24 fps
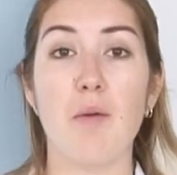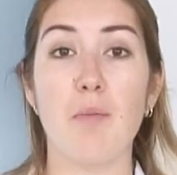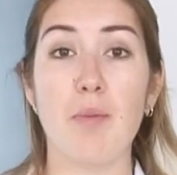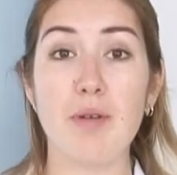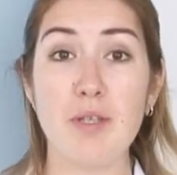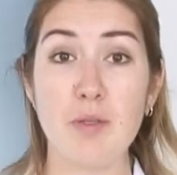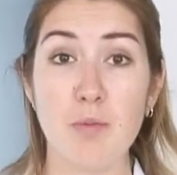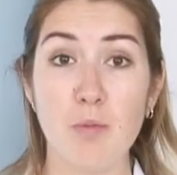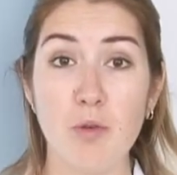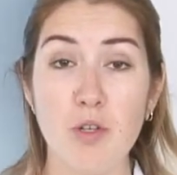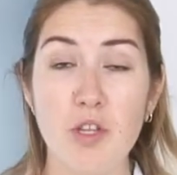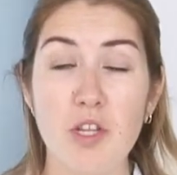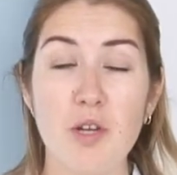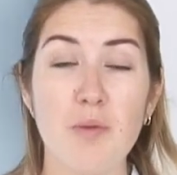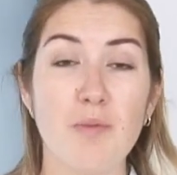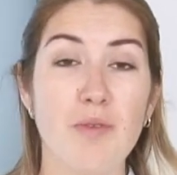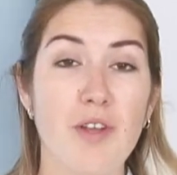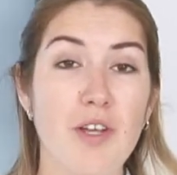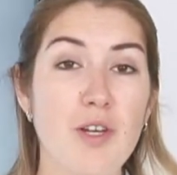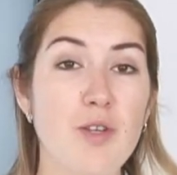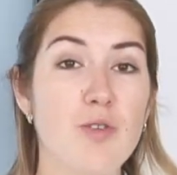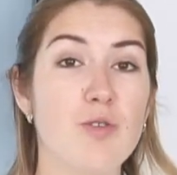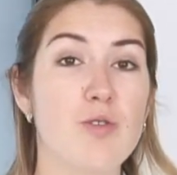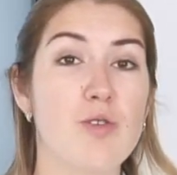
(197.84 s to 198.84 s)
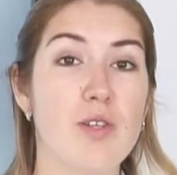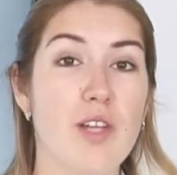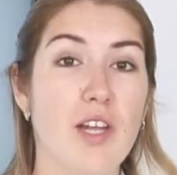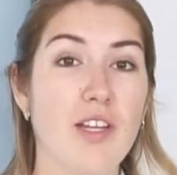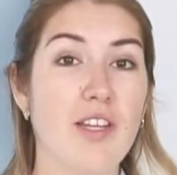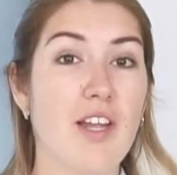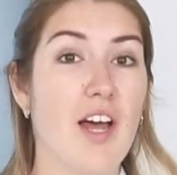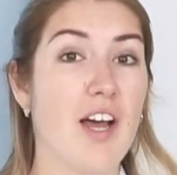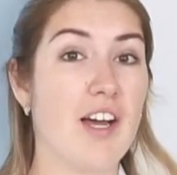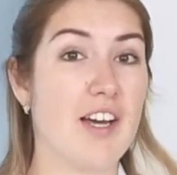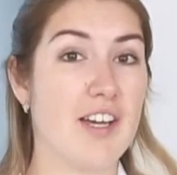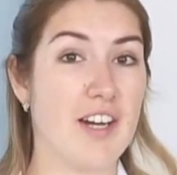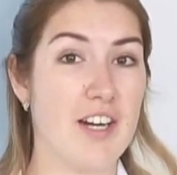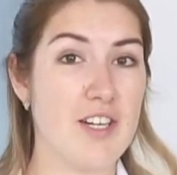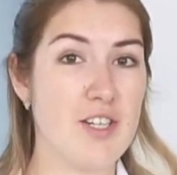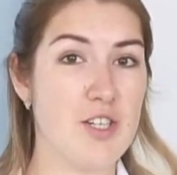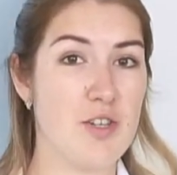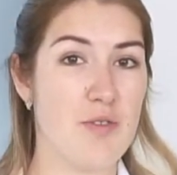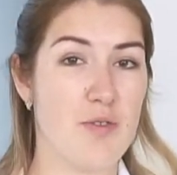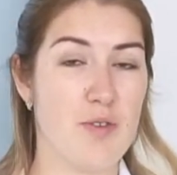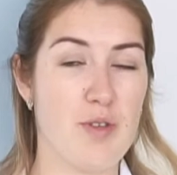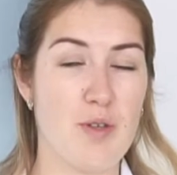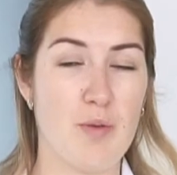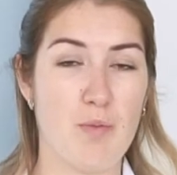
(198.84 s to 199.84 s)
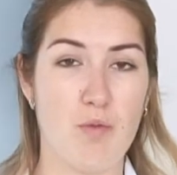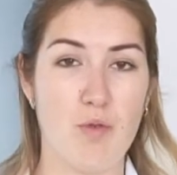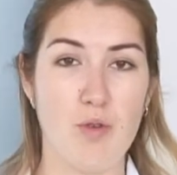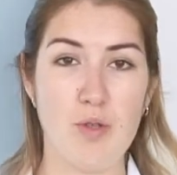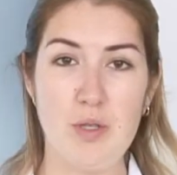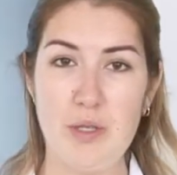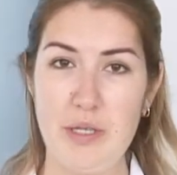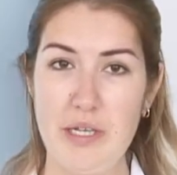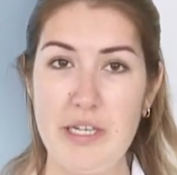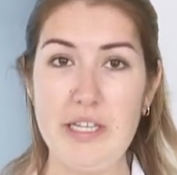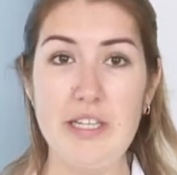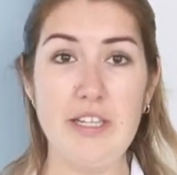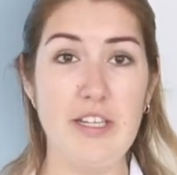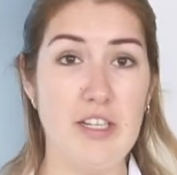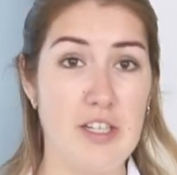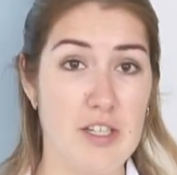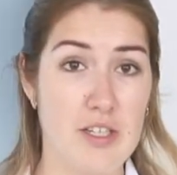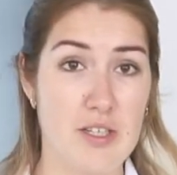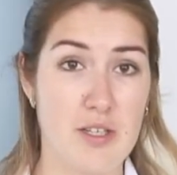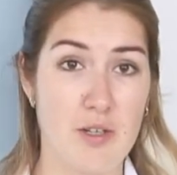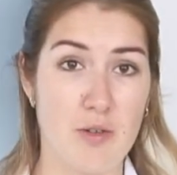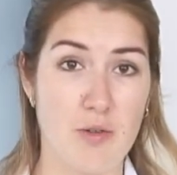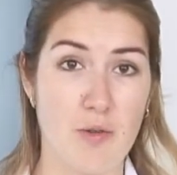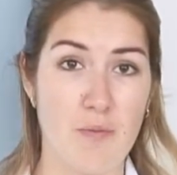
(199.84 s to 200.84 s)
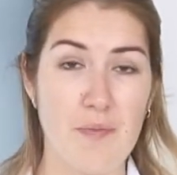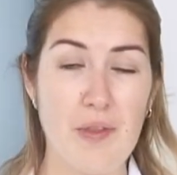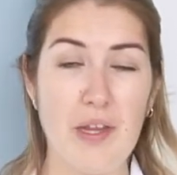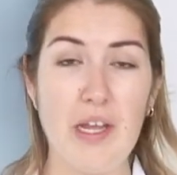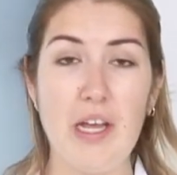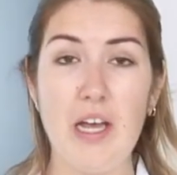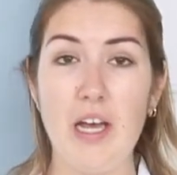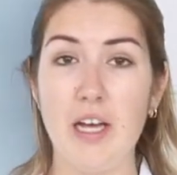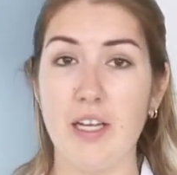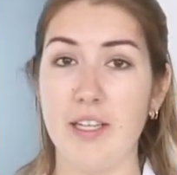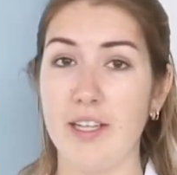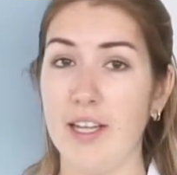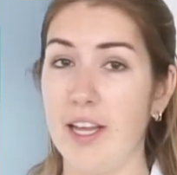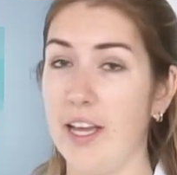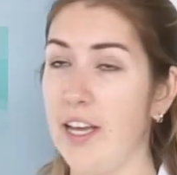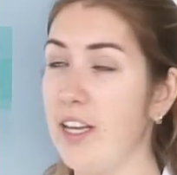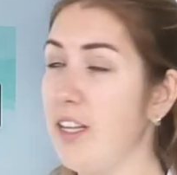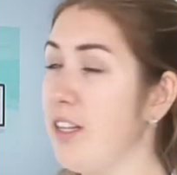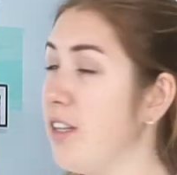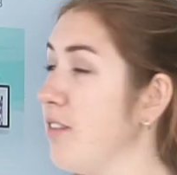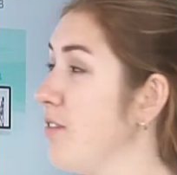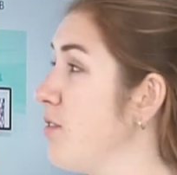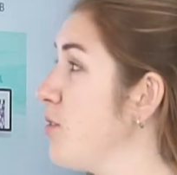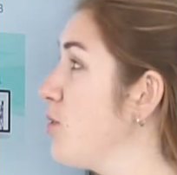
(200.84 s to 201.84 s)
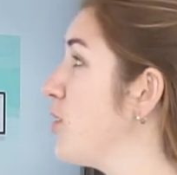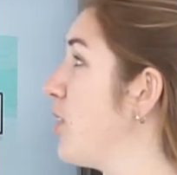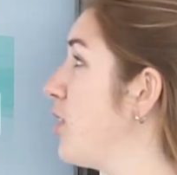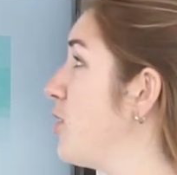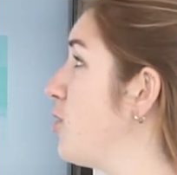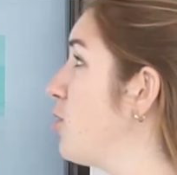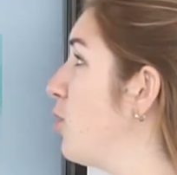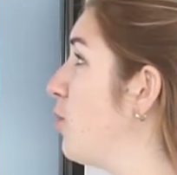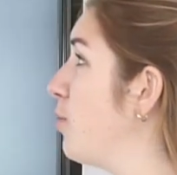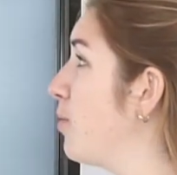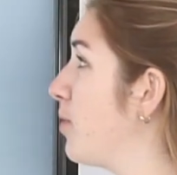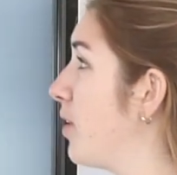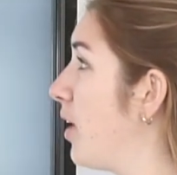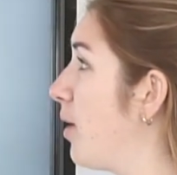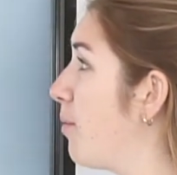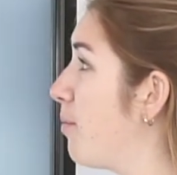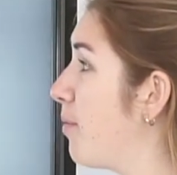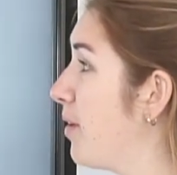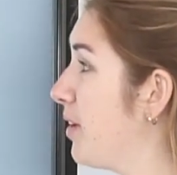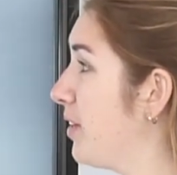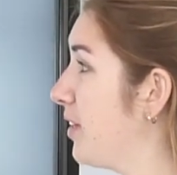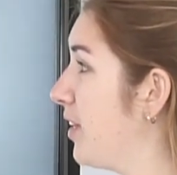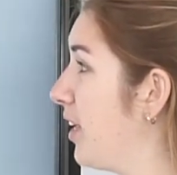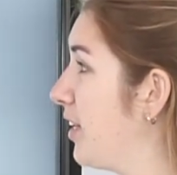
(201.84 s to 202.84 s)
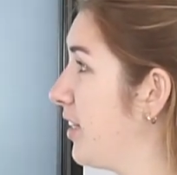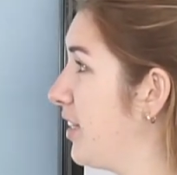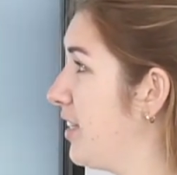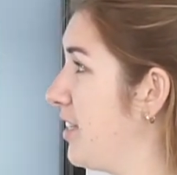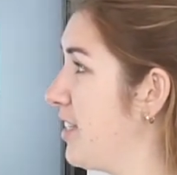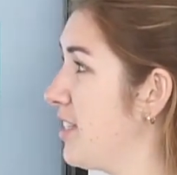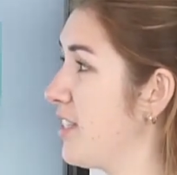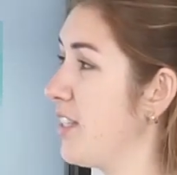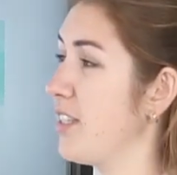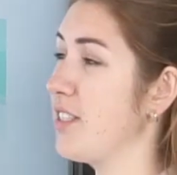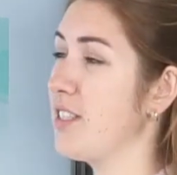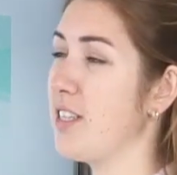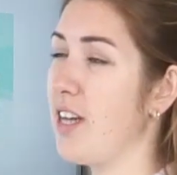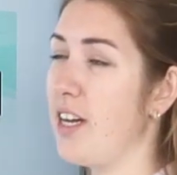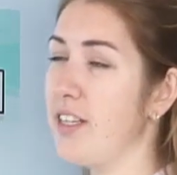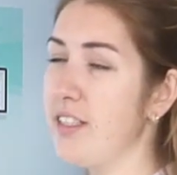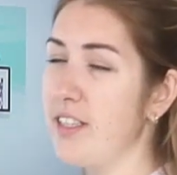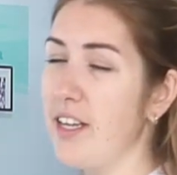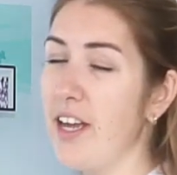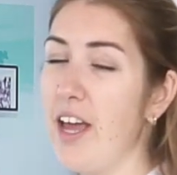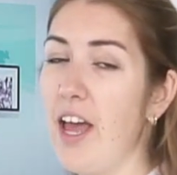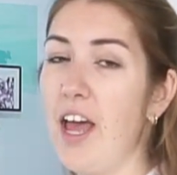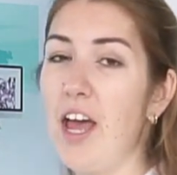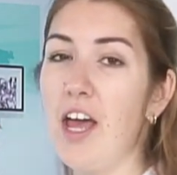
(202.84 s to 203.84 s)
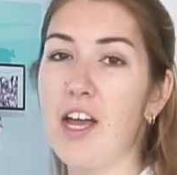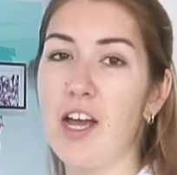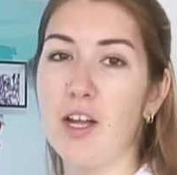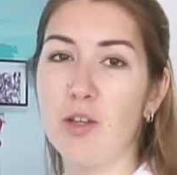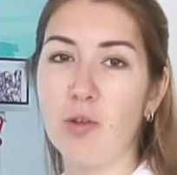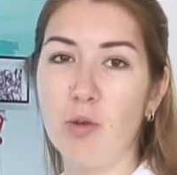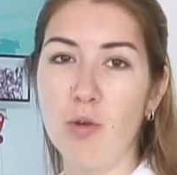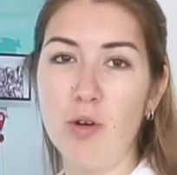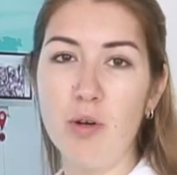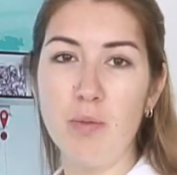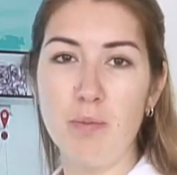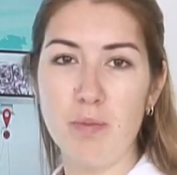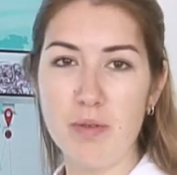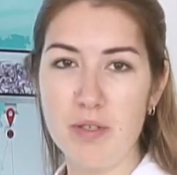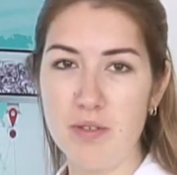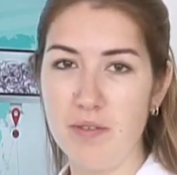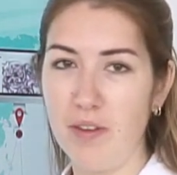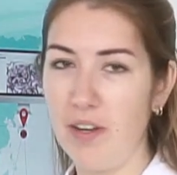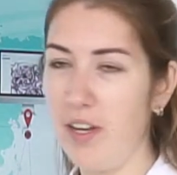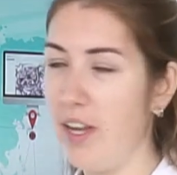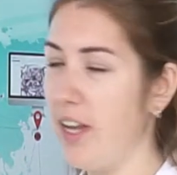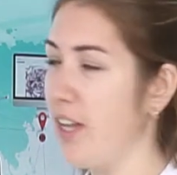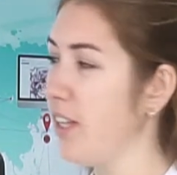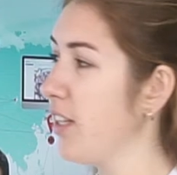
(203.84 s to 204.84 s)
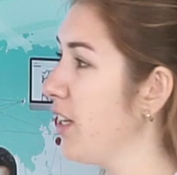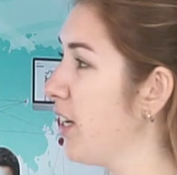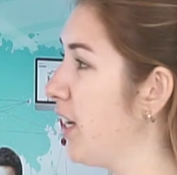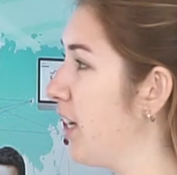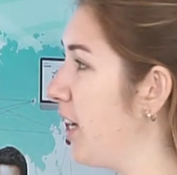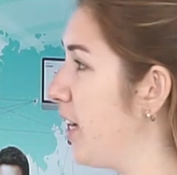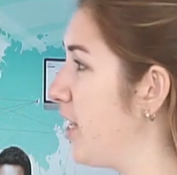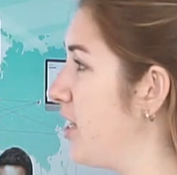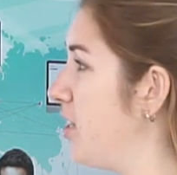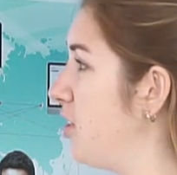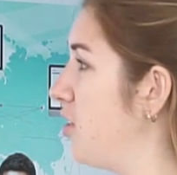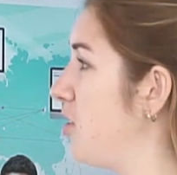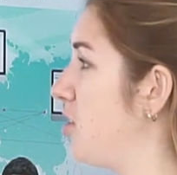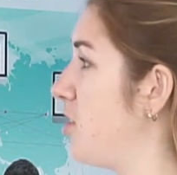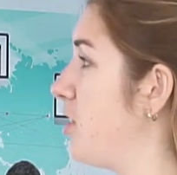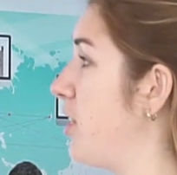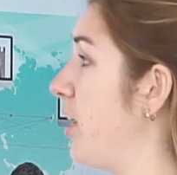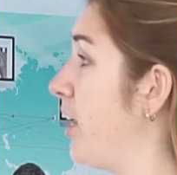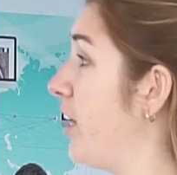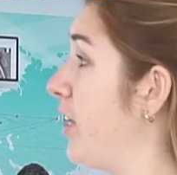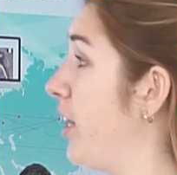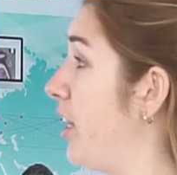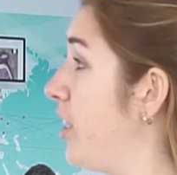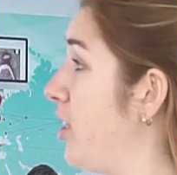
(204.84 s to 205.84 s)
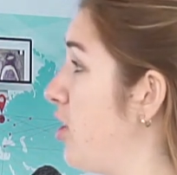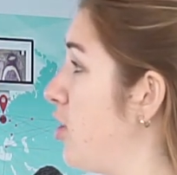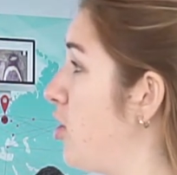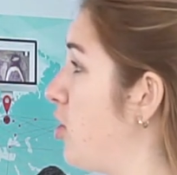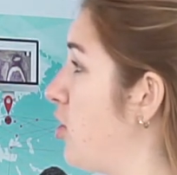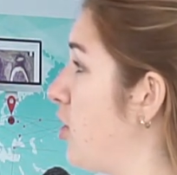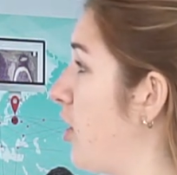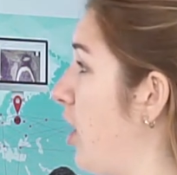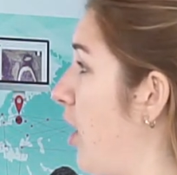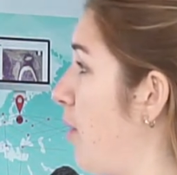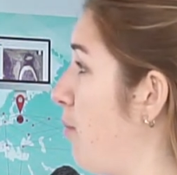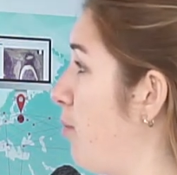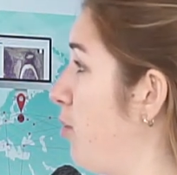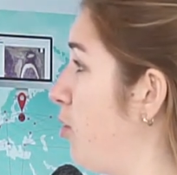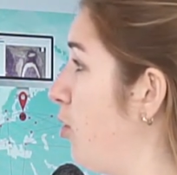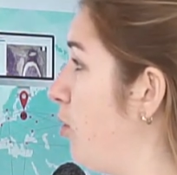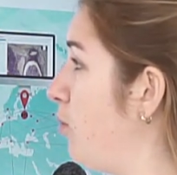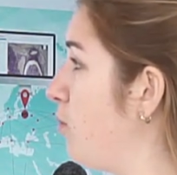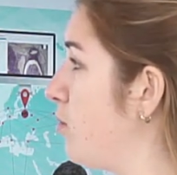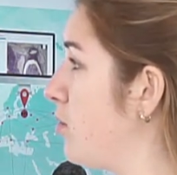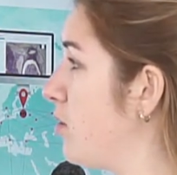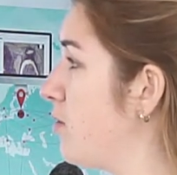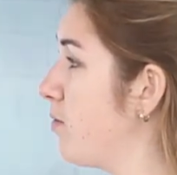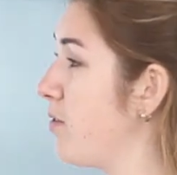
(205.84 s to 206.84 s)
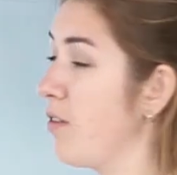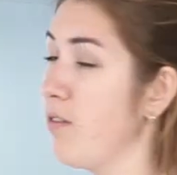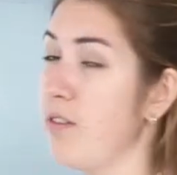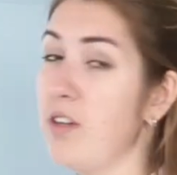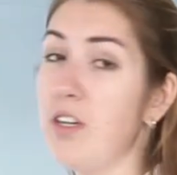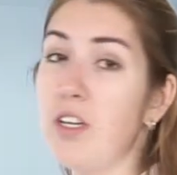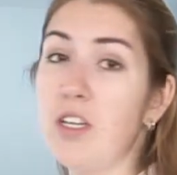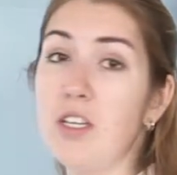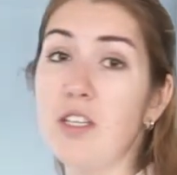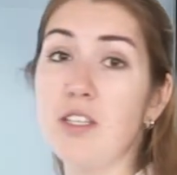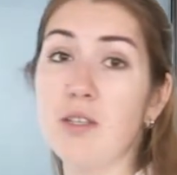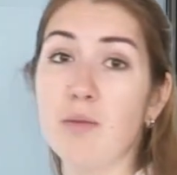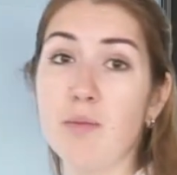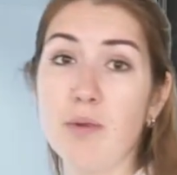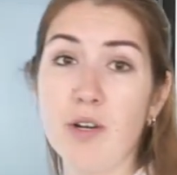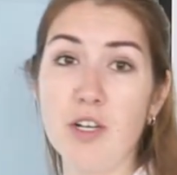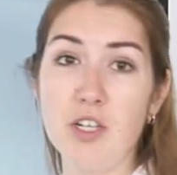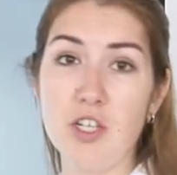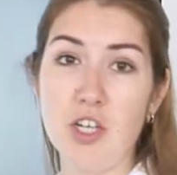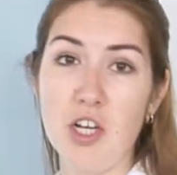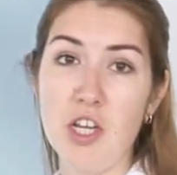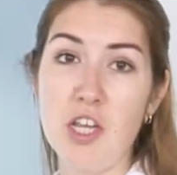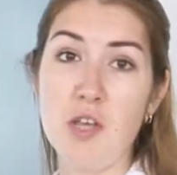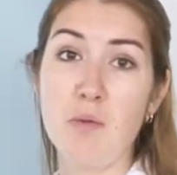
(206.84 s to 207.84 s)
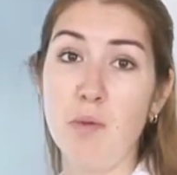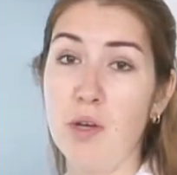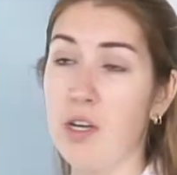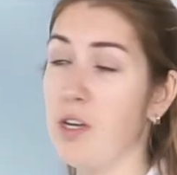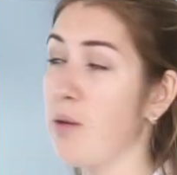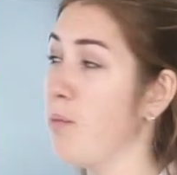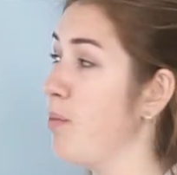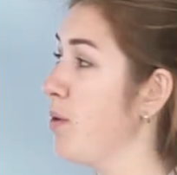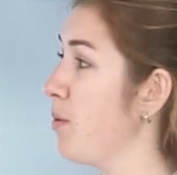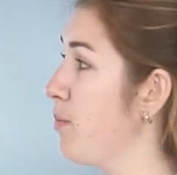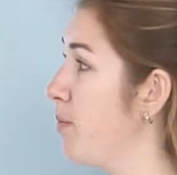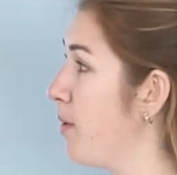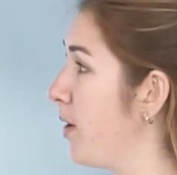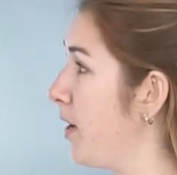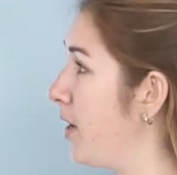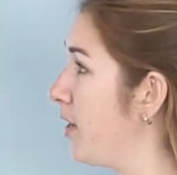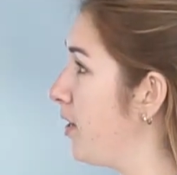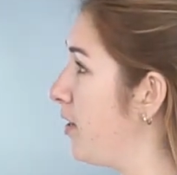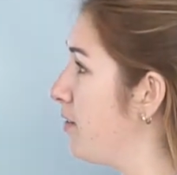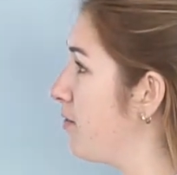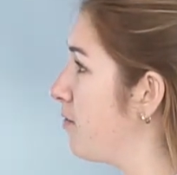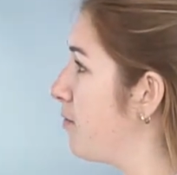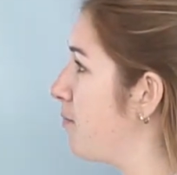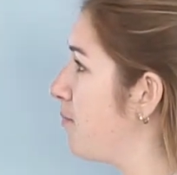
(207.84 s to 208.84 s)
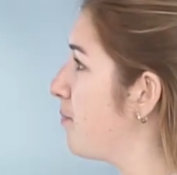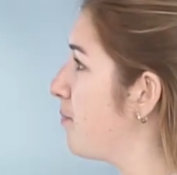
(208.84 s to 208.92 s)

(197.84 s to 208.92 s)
Посмотрим на результат окрашивания по циль Для этого зайдем на портал Гистоскан, который позволяет хранить неограниченный объем цифровых изображений микропрепаратов.